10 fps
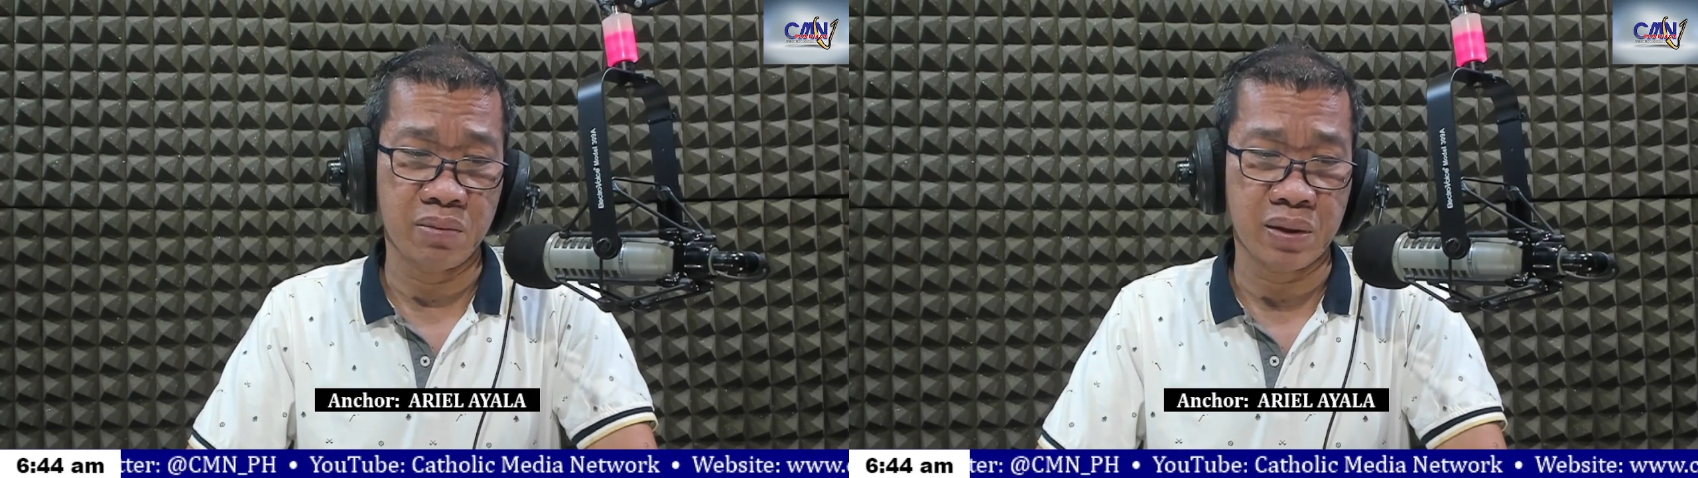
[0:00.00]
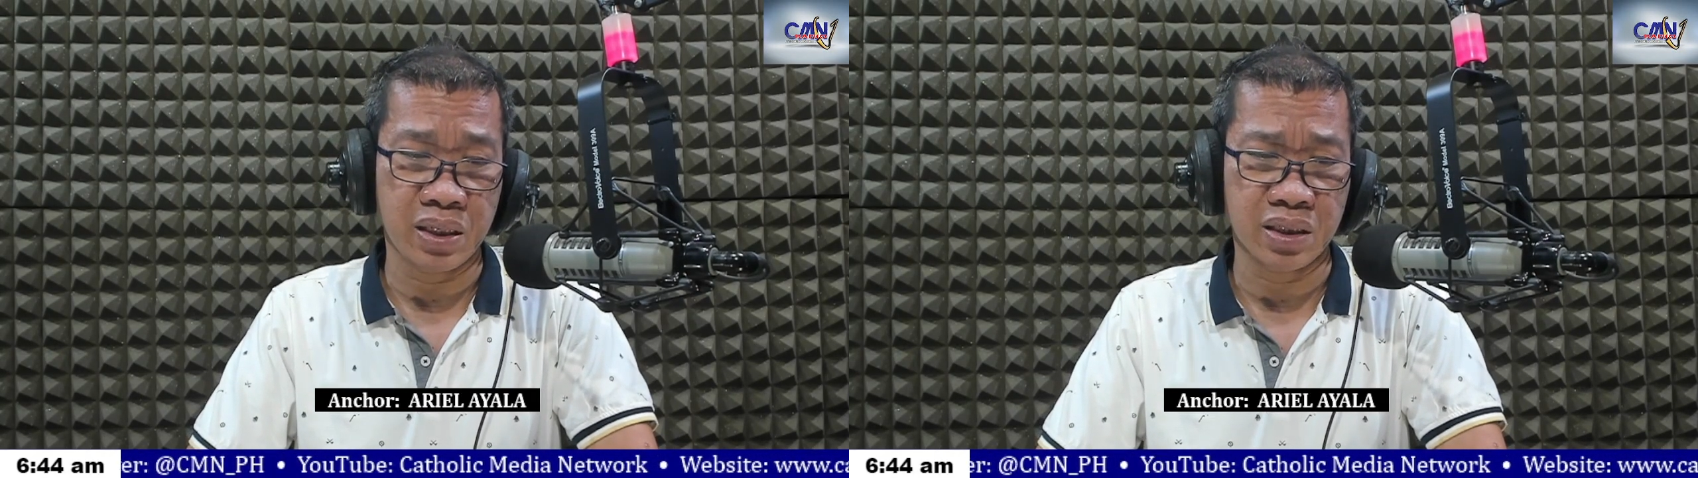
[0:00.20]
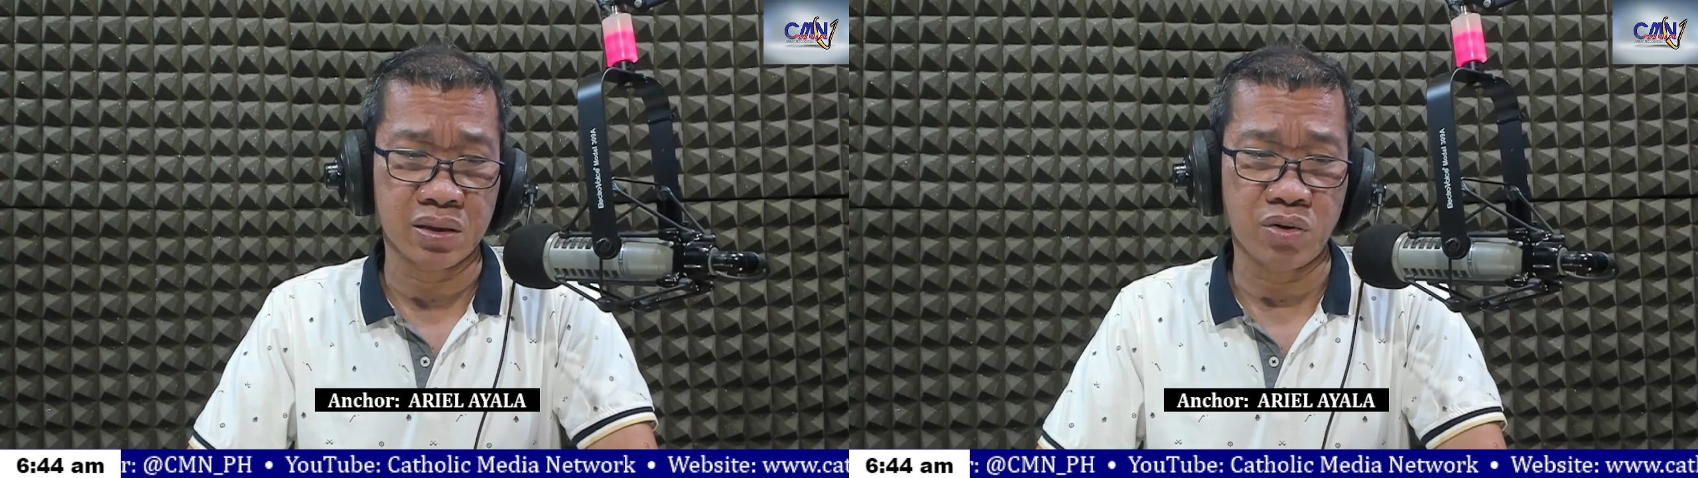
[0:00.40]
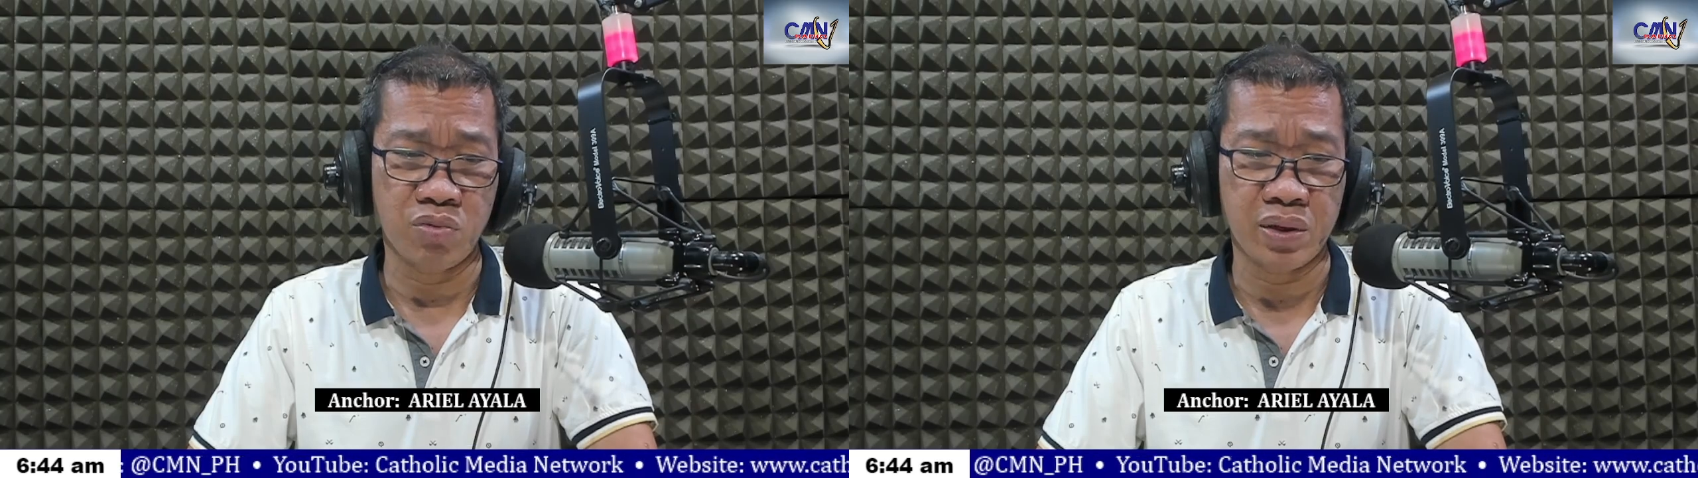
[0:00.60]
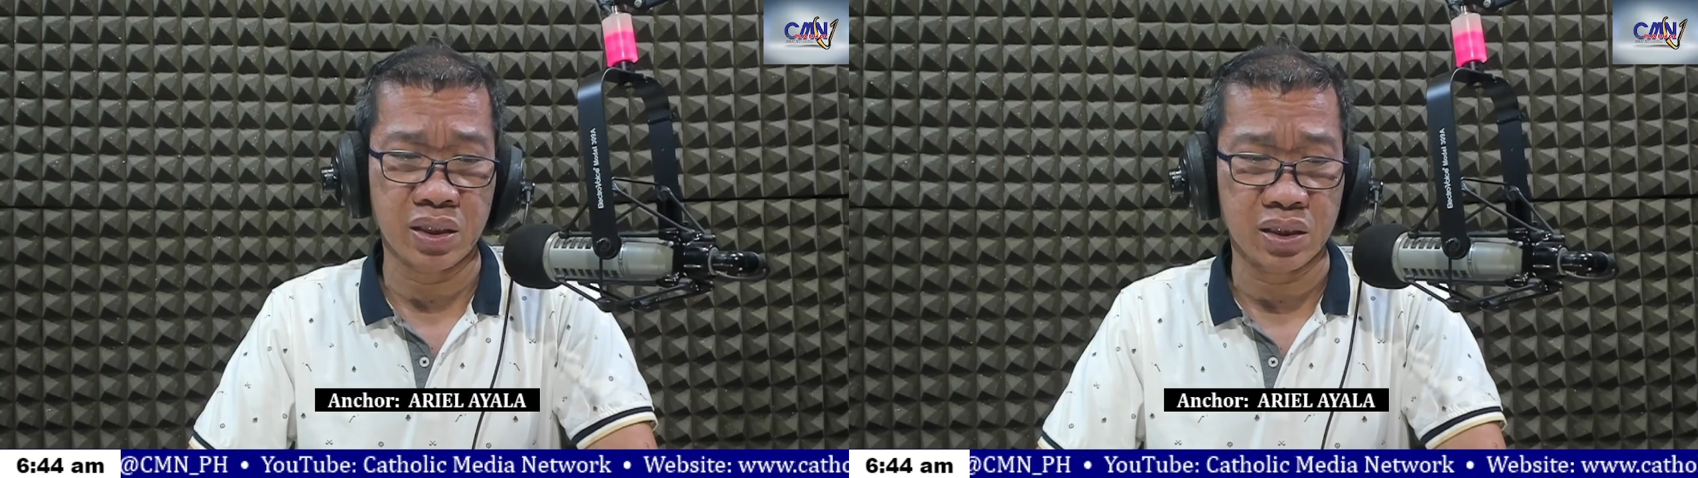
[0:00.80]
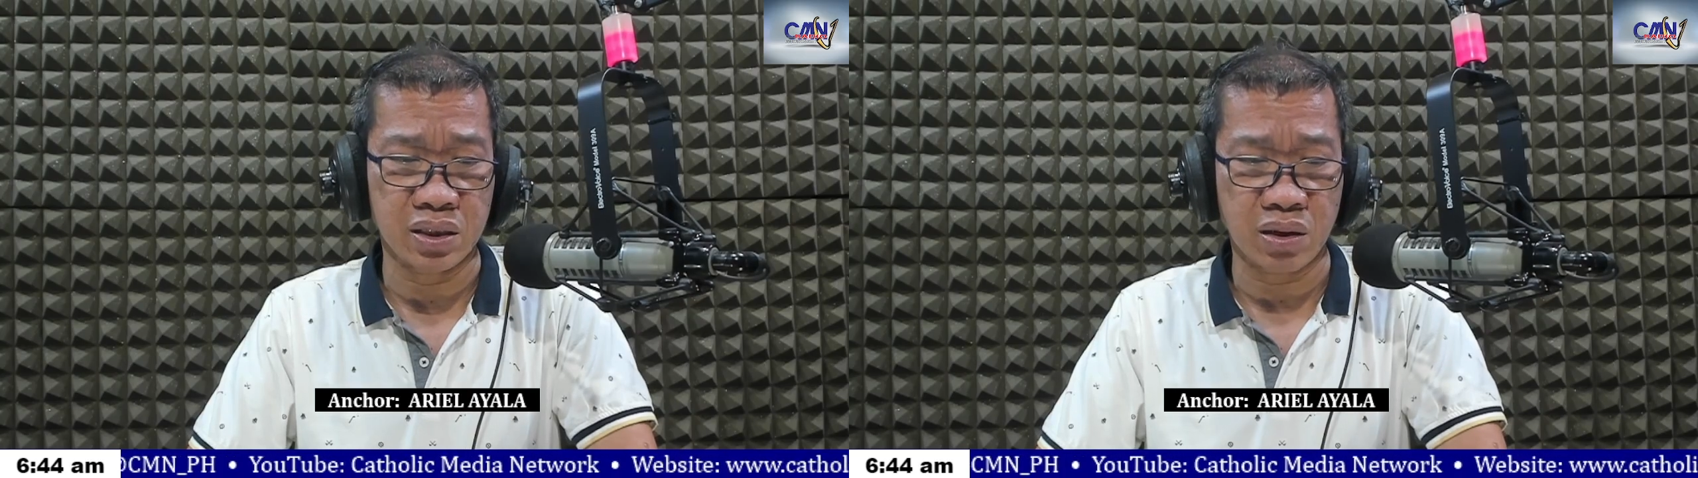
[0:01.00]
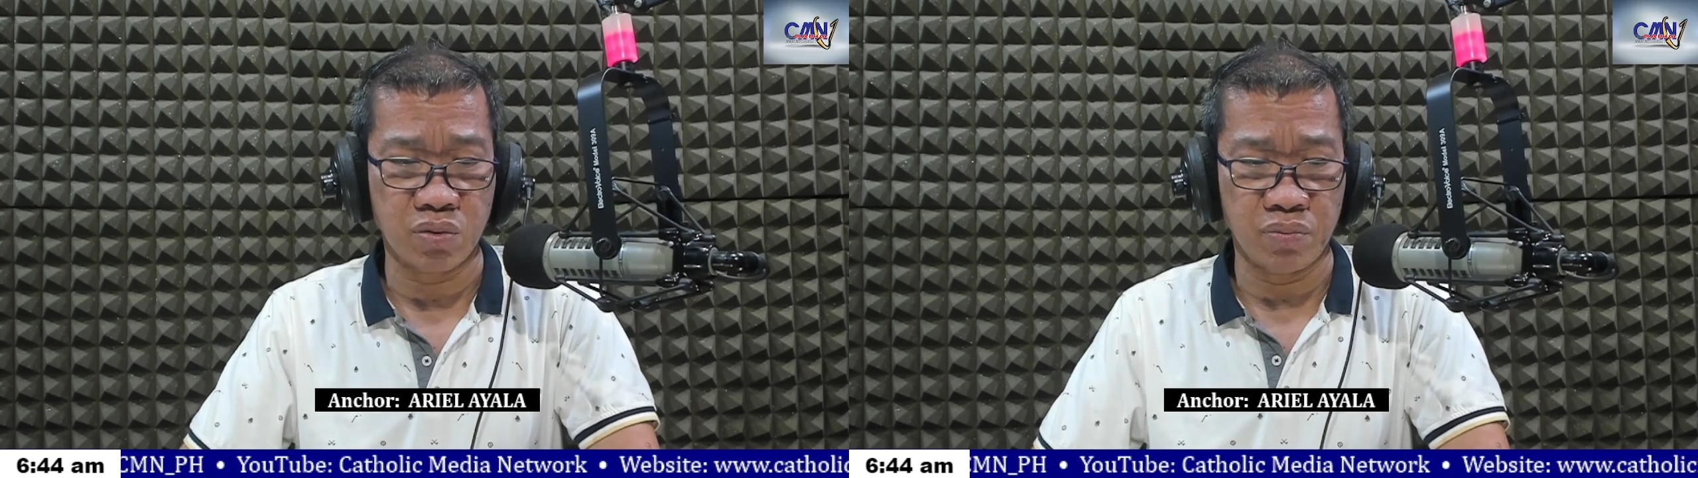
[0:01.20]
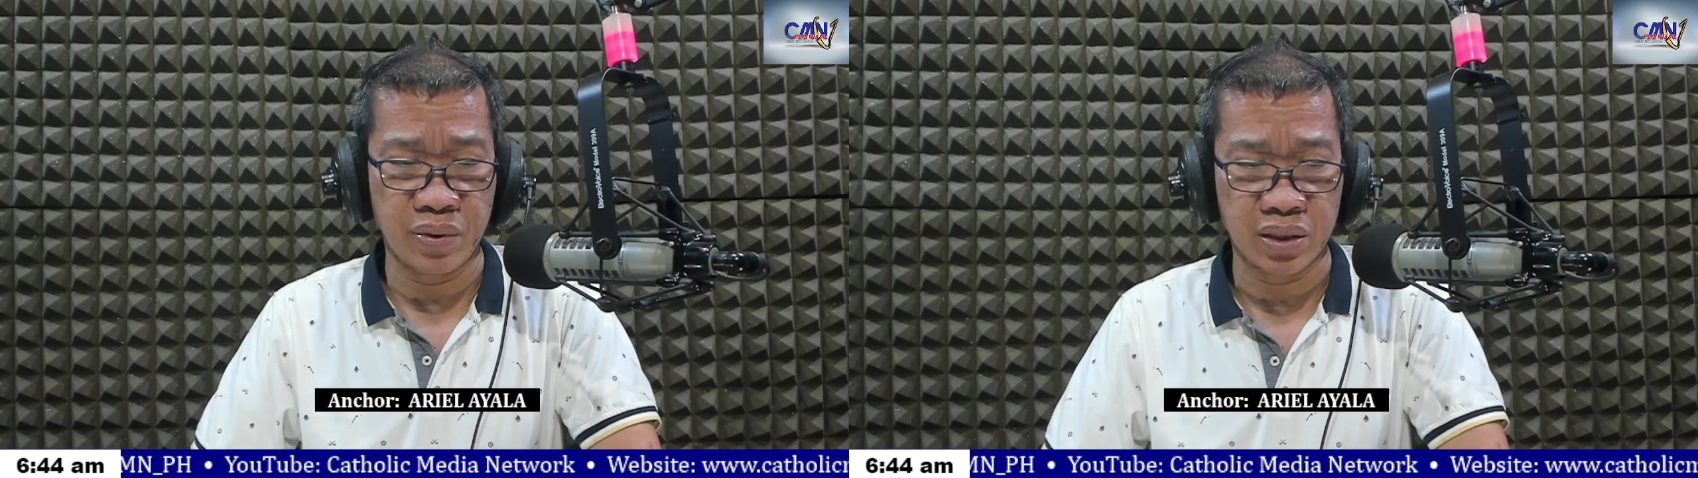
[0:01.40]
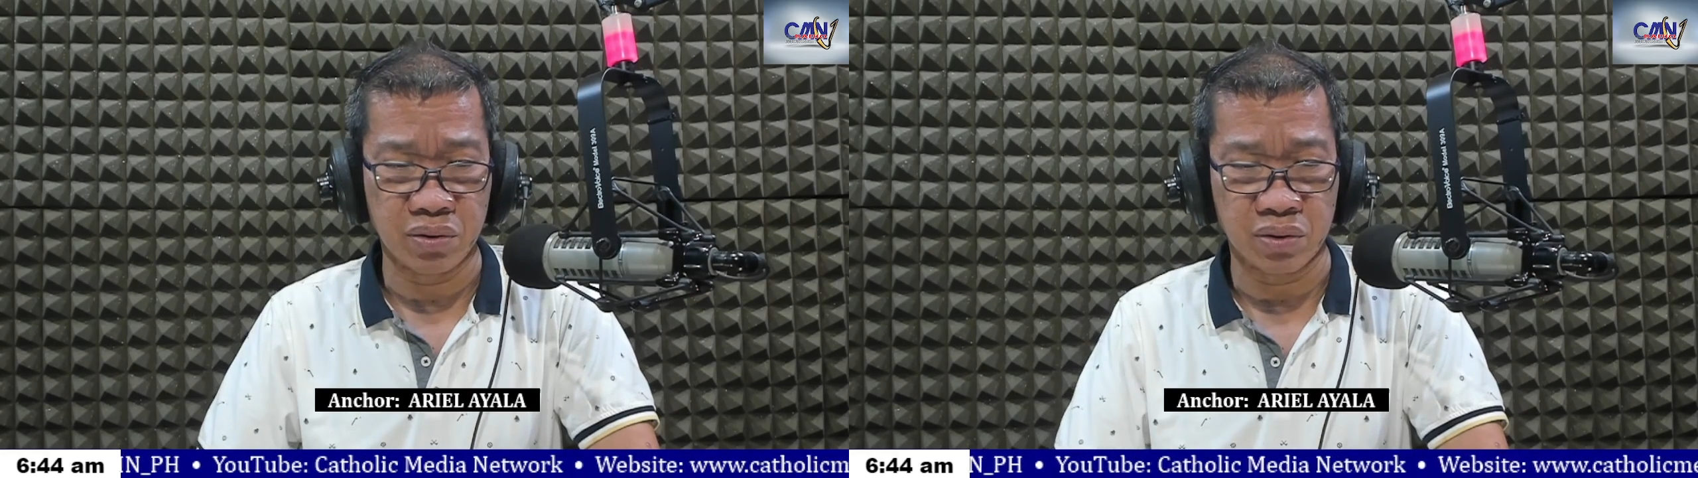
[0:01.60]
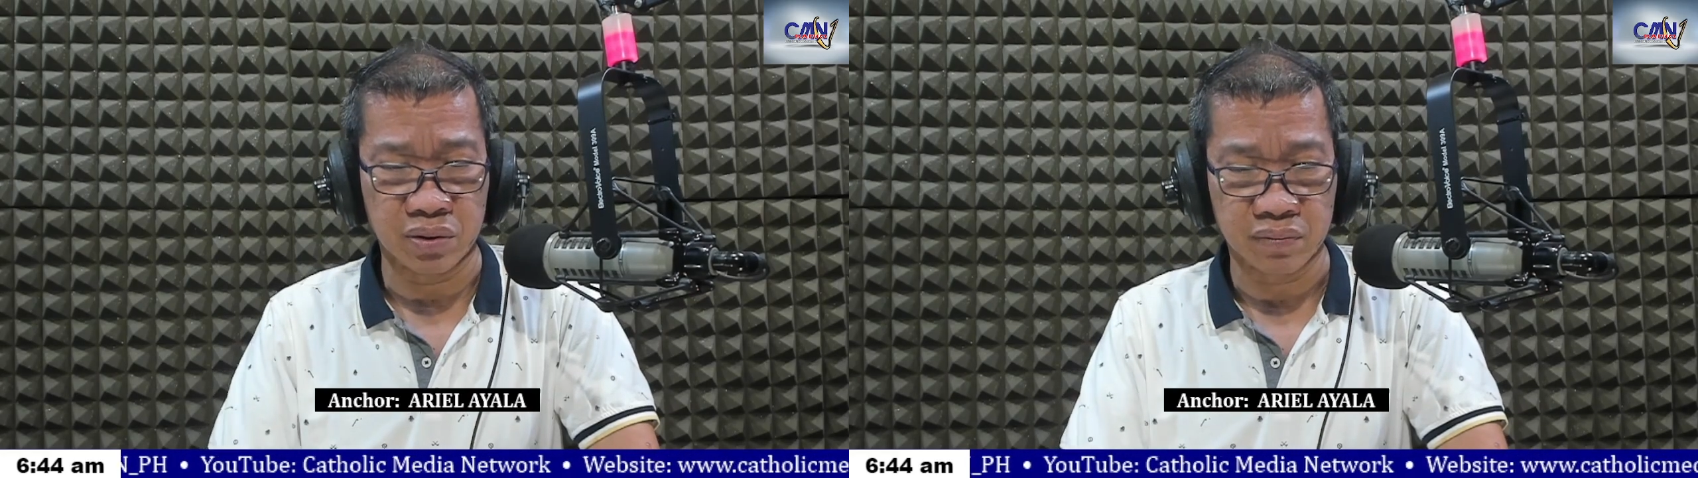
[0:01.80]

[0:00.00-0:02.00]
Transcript: ibalik o bilihin ng gobyerno.